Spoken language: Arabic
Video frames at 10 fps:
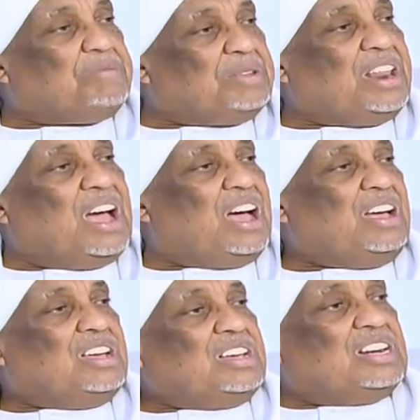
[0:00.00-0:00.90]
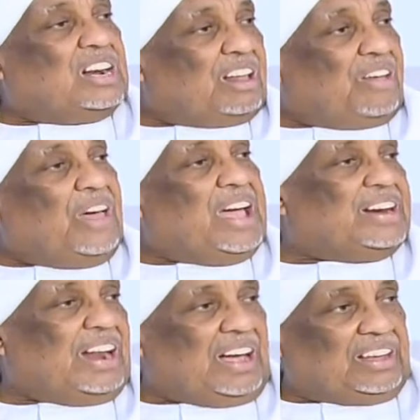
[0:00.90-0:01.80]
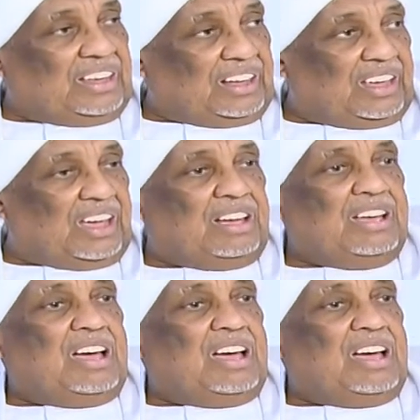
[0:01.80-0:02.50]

منها إلى القضايا الحقيقية